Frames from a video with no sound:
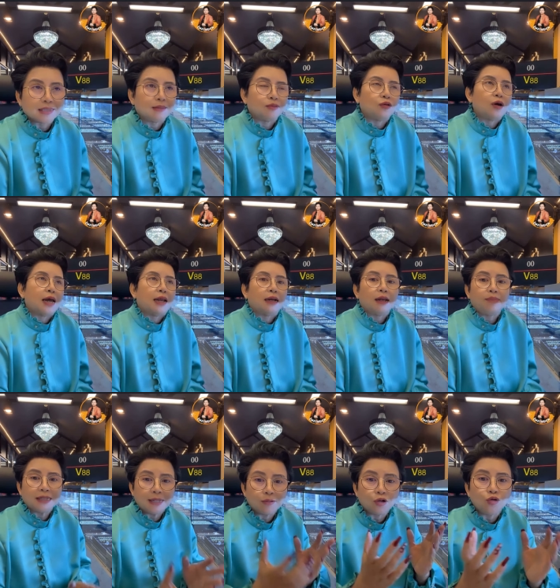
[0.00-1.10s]
ละแปดสิบกว่า
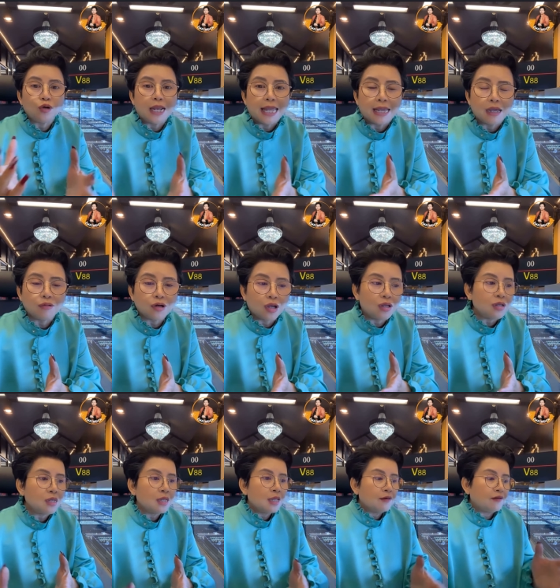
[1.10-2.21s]
แล้วไม่เช่ก็ดูแลเขา
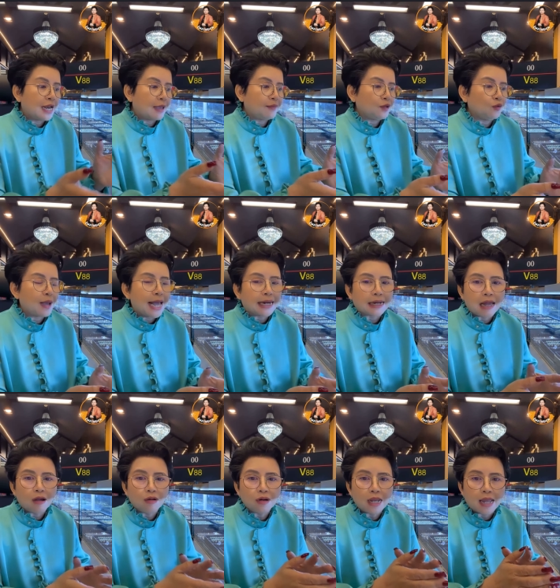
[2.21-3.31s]
เนาะเวลาไปอยู่บ้า
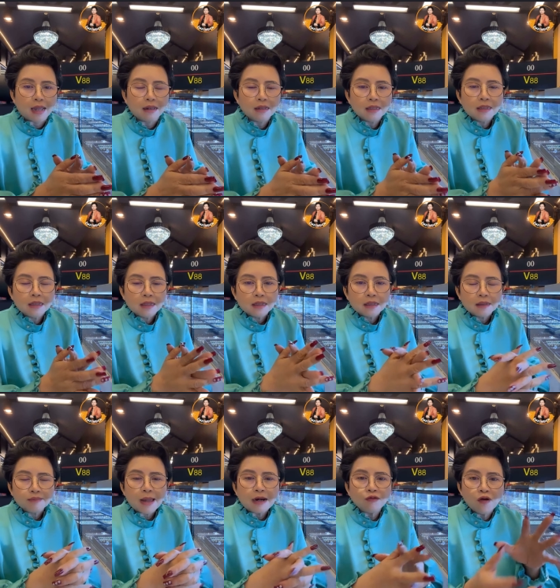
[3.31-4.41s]
นเขาแหละ
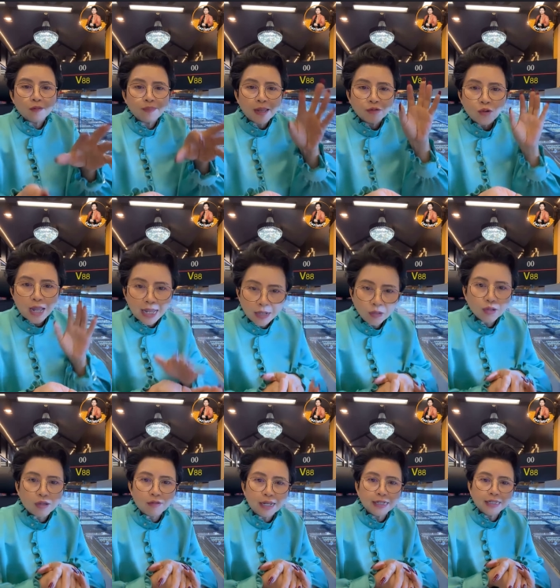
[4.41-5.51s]
ปั้นหัว ปั้นควาย
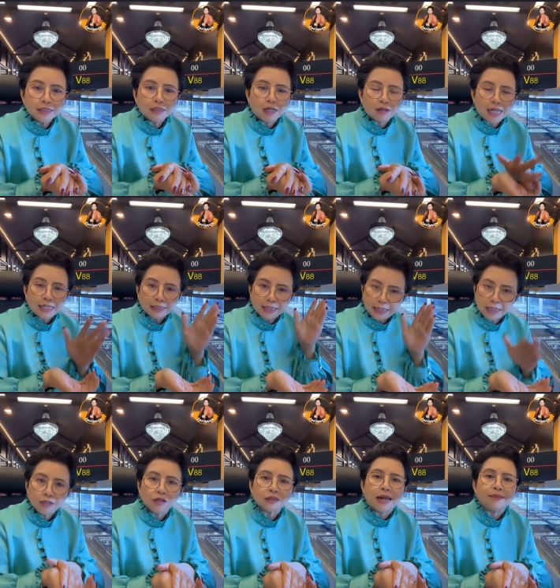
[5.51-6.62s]
ให้ลูกเขาเล่นนี่ตามค
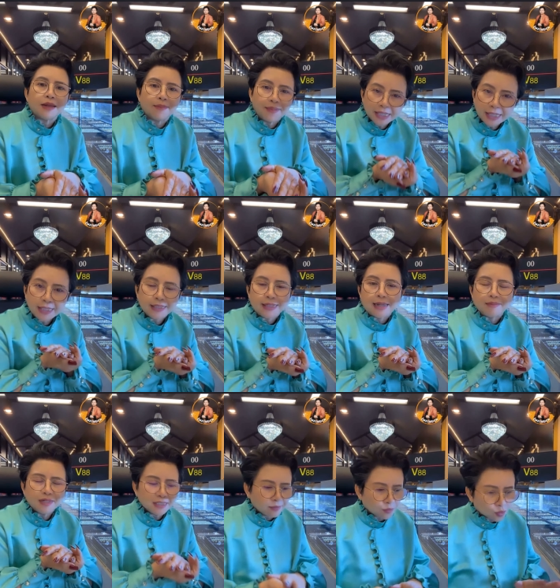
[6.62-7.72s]
ตินี่ต้องจำอย่าไปขี้
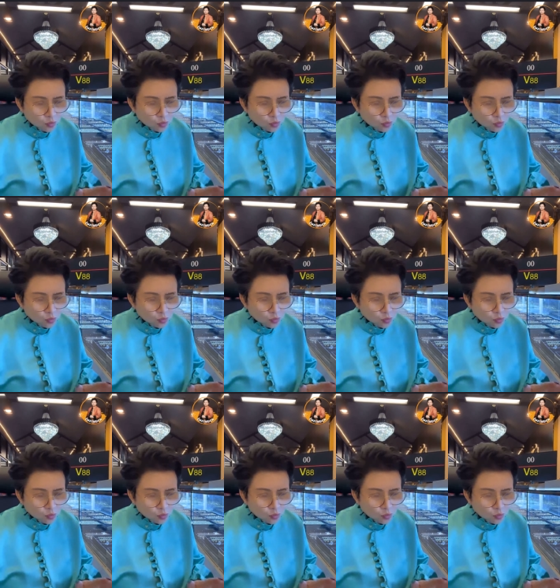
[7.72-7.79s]
เกียจไม่